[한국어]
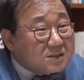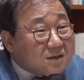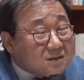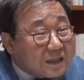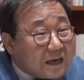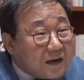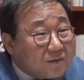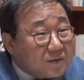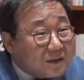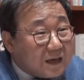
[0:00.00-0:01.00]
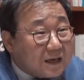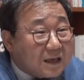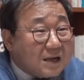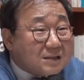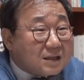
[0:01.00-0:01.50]
적다라고
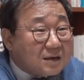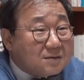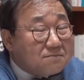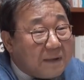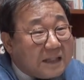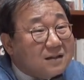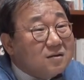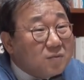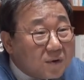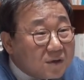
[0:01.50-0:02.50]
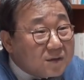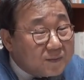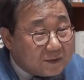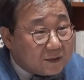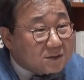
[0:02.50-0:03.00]
이야기할 때는 받는
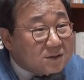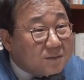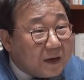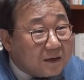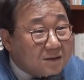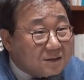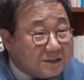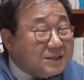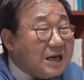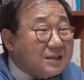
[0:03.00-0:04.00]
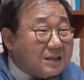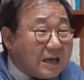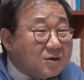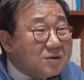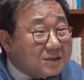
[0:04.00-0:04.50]
월급이 적지만은 시간
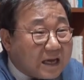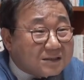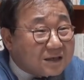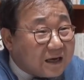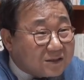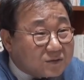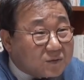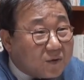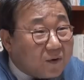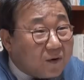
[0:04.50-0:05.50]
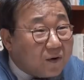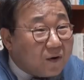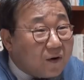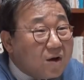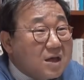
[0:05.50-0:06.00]
단위로
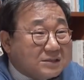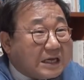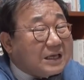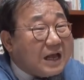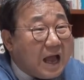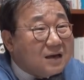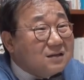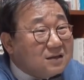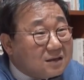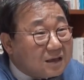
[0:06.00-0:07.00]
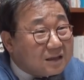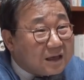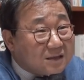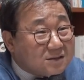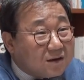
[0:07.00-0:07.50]
따져가지고 자기가 하는 일에
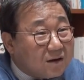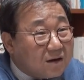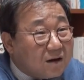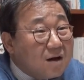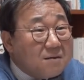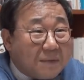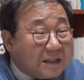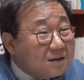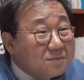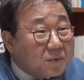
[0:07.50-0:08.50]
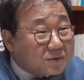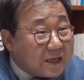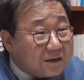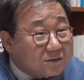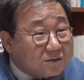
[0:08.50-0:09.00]
대해서 받는
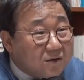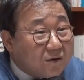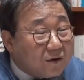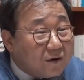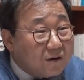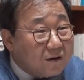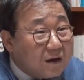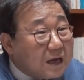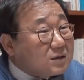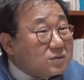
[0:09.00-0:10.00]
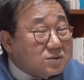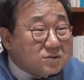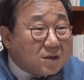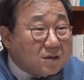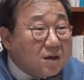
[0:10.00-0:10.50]
보상은요. 학교
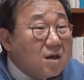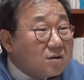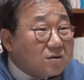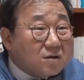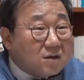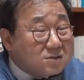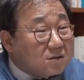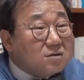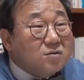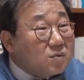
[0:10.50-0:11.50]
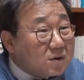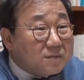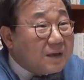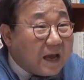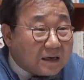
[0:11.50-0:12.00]
선생이 그렇게 적은
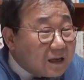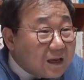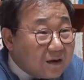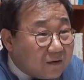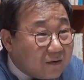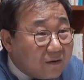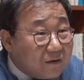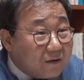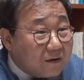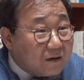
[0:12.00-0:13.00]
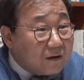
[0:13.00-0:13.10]
월급이 아니에요. 네.